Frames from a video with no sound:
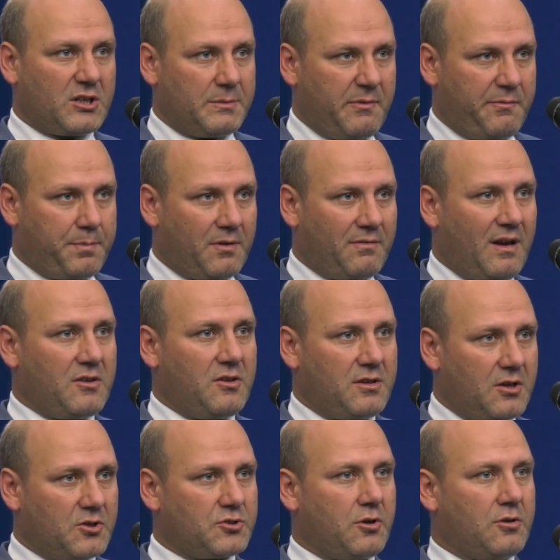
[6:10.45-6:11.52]
żeby wprowadzić
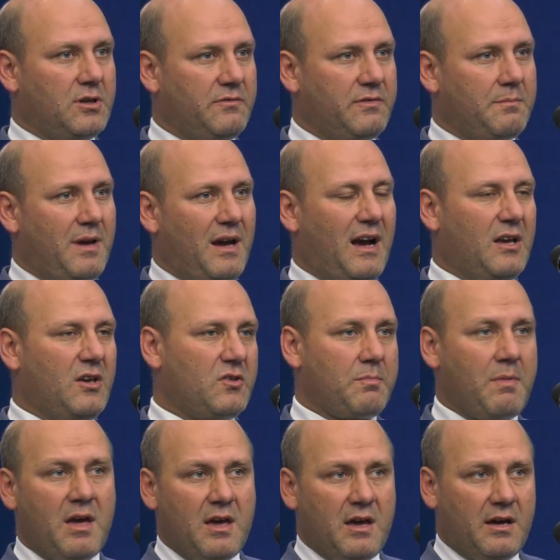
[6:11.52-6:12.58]
ten szkodliwy
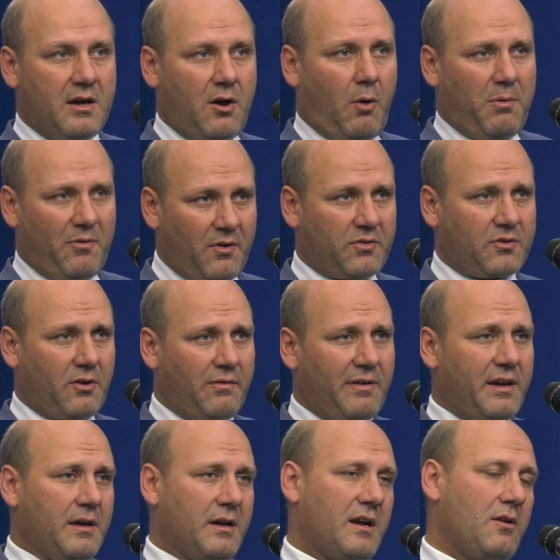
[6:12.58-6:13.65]
mechanizm e,
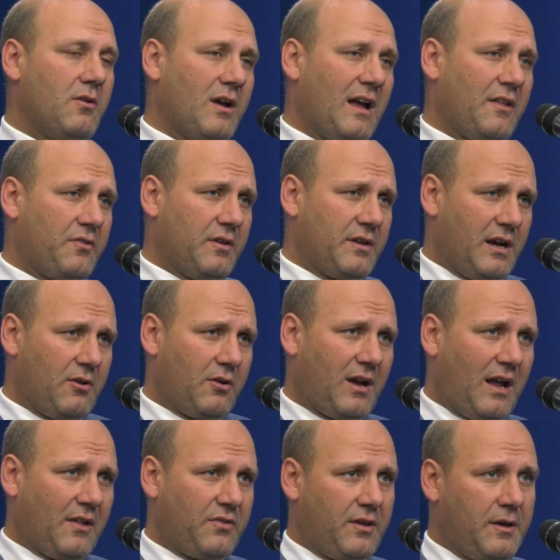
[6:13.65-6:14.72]
obowiązkowej relokacji,
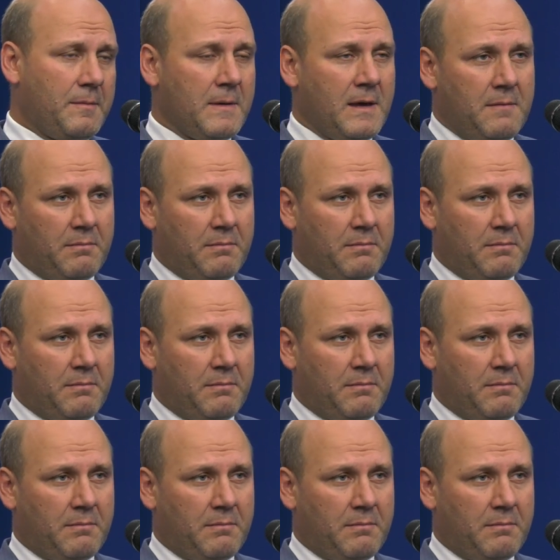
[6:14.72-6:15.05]
relokacji